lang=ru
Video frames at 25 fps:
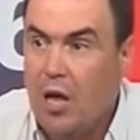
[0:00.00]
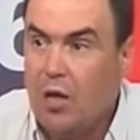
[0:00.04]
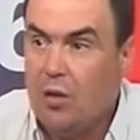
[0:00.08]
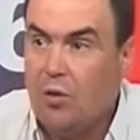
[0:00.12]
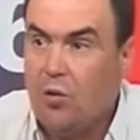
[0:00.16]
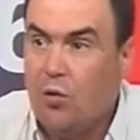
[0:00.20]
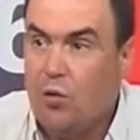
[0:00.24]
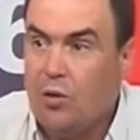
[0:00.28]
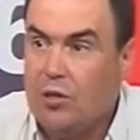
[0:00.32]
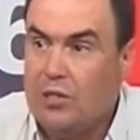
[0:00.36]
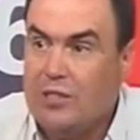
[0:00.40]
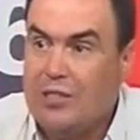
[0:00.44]

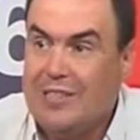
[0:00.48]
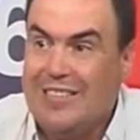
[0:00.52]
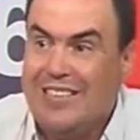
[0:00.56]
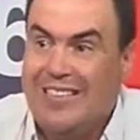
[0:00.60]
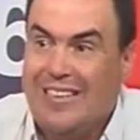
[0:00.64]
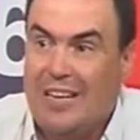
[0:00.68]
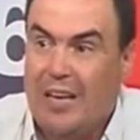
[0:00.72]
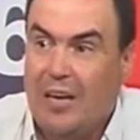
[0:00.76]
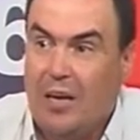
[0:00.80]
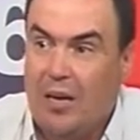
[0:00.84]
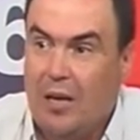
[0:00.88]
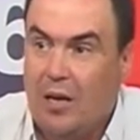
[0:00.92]
Ну, То есть,
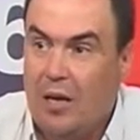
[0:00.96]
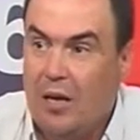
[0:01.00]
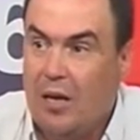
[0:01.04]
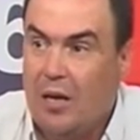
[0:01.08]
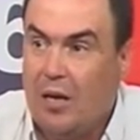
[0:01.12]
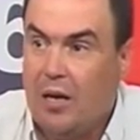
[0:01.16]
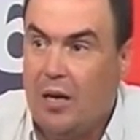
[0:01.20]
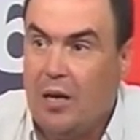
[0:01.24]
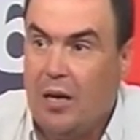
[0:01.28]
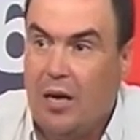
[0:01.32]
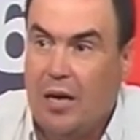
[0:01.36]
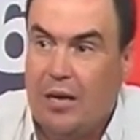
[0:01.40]
э,
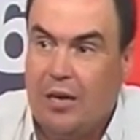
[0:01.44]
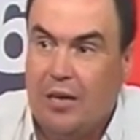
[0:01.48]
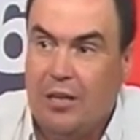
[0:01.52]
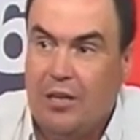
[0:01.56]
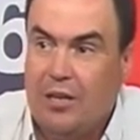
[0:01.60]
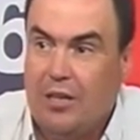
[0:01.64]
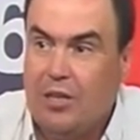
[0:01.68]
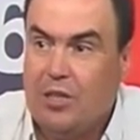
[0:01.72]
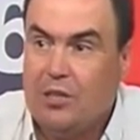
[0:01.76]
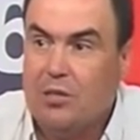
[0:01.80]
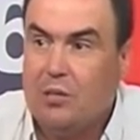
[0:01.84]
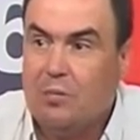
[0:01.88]
э,
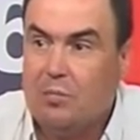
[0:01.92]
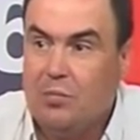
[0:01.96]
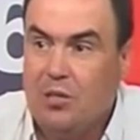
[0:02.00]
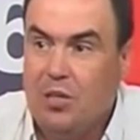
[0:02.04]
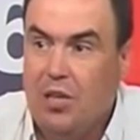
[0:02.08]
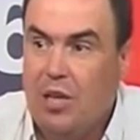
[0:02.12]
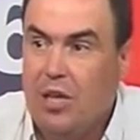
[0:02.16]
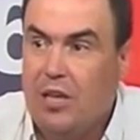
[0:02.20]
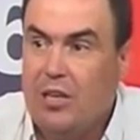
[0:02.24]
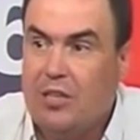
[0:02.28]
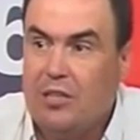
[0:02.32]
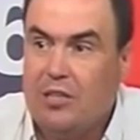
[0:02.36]
организм
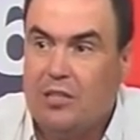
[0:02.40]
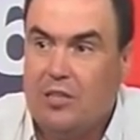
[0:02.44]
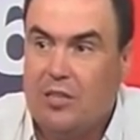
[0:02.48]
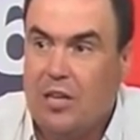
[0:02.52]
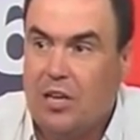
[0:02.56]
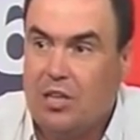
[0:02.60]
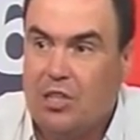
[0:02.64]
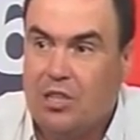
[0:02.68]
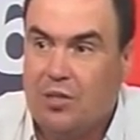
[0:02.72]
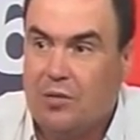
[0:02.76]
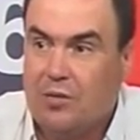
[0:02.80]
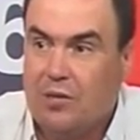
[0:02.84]
не
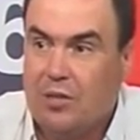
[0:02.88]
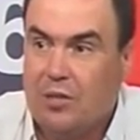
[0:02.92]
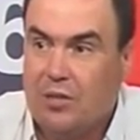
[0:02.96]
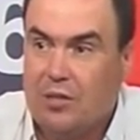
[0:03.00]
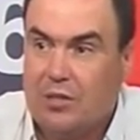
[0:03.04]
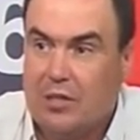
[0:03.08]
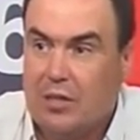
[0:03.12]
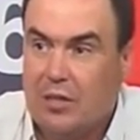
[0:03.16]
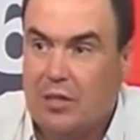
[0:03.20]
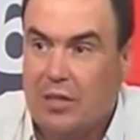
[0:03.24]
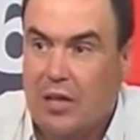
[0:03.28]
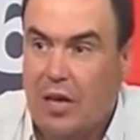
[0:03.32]

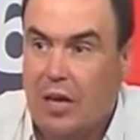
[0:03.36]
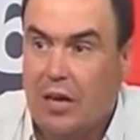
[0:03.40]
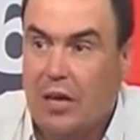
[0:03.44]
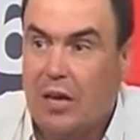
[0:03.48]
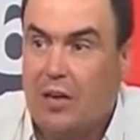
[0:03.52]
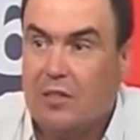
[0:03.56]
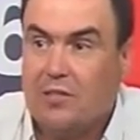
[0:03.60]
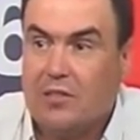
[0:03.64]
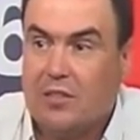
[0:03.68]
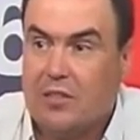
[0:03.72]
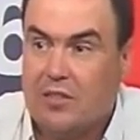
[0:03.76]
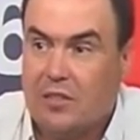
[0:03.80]
изнашивается
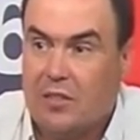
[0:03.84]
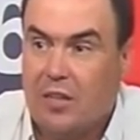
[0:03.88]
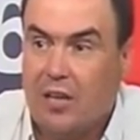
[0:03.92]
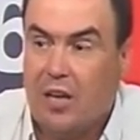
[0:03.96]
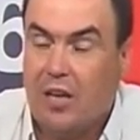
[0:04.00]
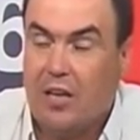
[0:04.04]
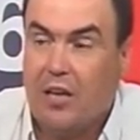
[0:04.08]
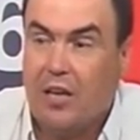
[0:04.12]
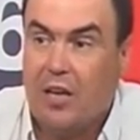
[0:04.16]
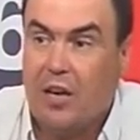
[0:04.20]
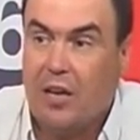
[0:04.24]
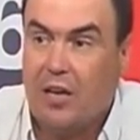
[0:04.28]
так, как в
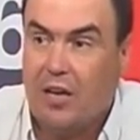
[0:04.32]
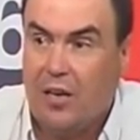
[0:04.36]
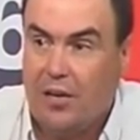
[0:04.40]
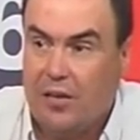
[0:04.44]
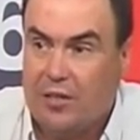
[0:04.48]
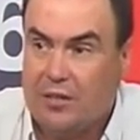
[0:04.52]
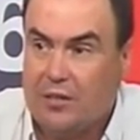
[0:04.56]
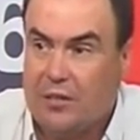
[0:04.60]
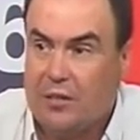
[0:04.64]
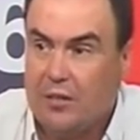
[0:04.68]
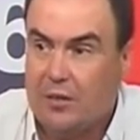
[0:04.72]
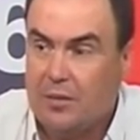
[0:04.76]
состоянии
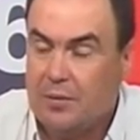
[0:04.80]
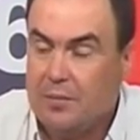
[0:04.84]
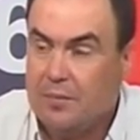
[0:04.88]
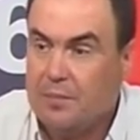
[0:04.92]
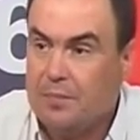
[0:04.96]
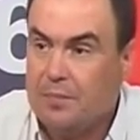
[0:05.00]
агрессии.